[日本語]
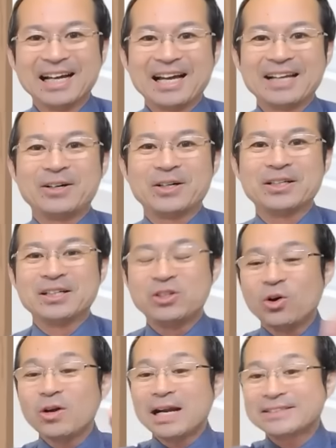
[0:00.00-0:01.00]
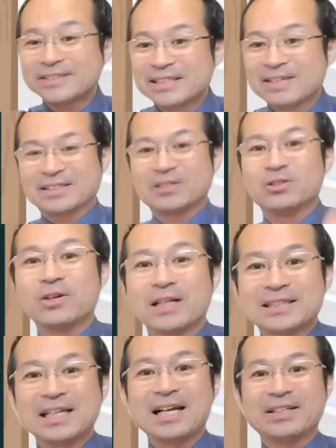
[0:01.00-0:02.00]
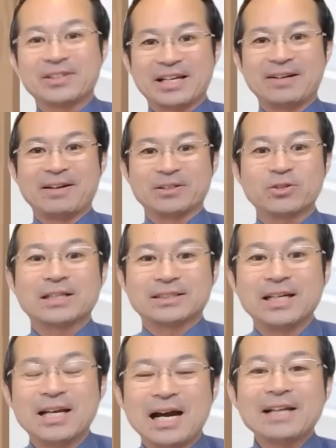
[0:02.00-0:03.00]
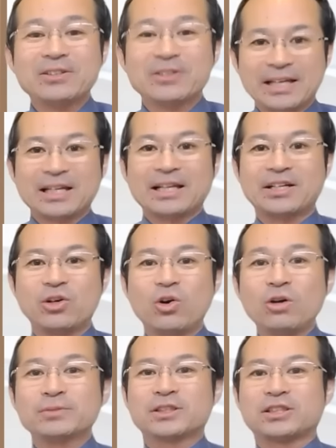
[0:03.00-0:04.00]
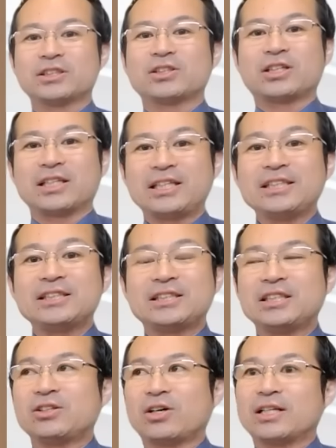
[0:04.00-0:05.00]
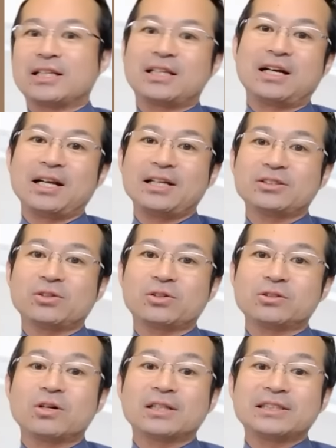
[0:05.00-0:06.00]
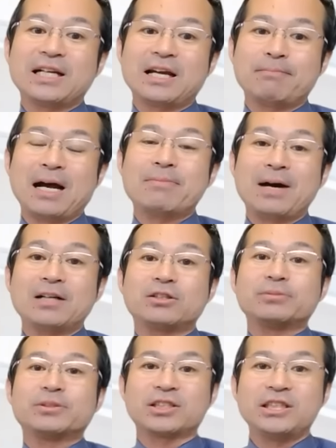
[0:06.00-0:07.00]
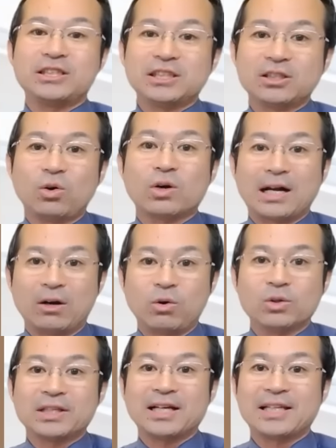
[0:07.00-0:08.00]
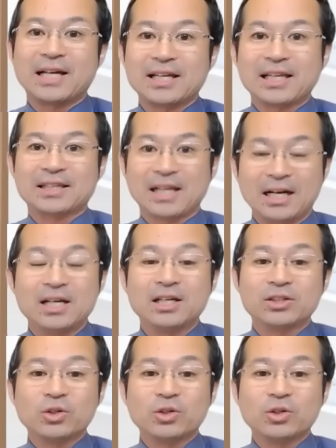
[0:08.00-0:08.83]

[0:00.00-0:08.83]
あの、ローラーついてますか動かさないといけない動かす。あとね、ただ、リフォームするときにキッチンとかだったら冷蔵庫動かさない場合もあると思うんですよ。キッチン交換本体だけだったら。